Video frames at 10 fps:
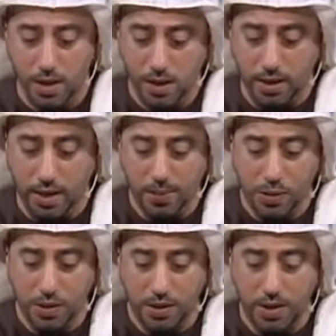يعني
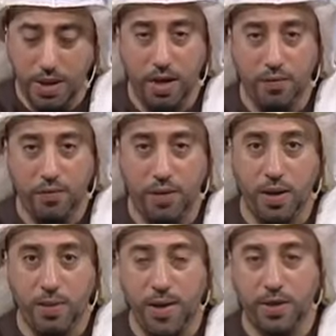65 ألف
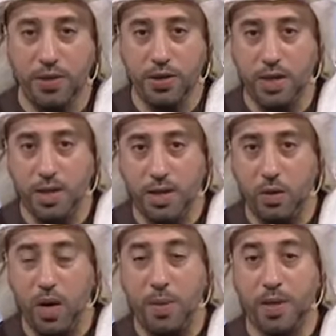آه، بيت في الجنة
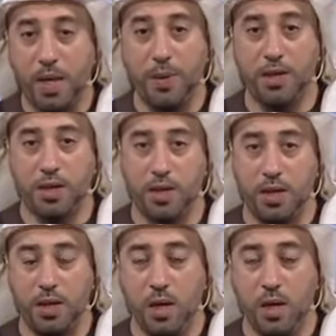هو أمر كبير جدا